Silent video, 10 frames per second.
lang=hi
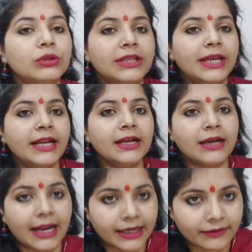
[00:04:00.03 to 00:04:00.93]
होते हैं ना
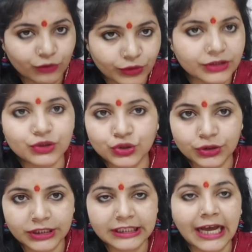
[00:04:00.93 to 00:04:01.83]
काले उड़द जो
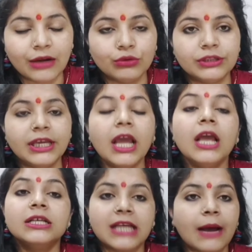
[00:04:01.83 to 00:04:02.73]
की दाल होती है
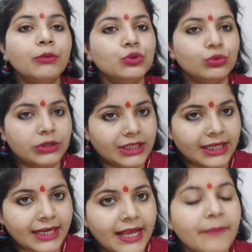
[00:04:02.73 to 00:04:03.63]
साबुत उड़द
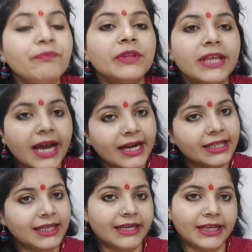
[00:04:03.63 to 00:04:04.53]
लेने हैं
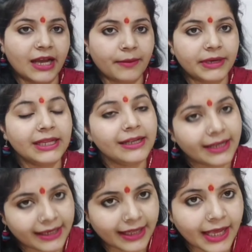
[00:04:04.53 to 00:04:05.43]
ग्यारह दाने आपने
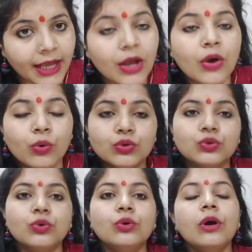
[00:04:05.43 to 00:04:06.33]
लेने हैं
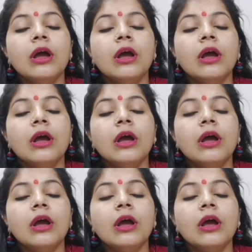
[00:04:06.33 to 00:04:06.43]
उसको